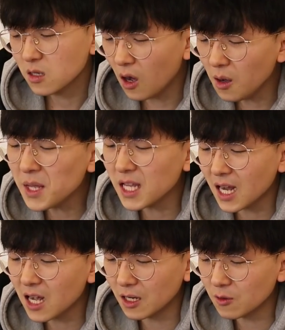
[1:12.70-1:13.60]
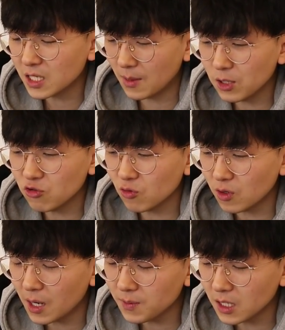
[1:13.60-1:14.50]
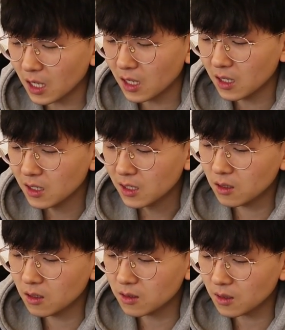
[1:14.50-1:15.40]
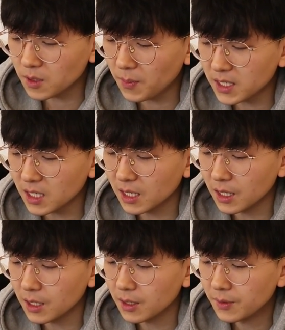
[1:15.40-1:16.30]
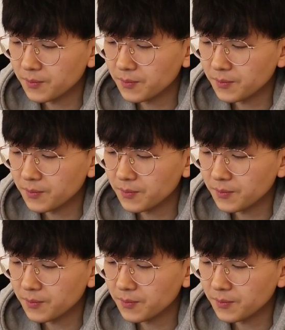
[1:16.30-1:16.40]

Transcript: 처음이니까 그래도 잡아주도록 합시다 이거 섭섭하잖아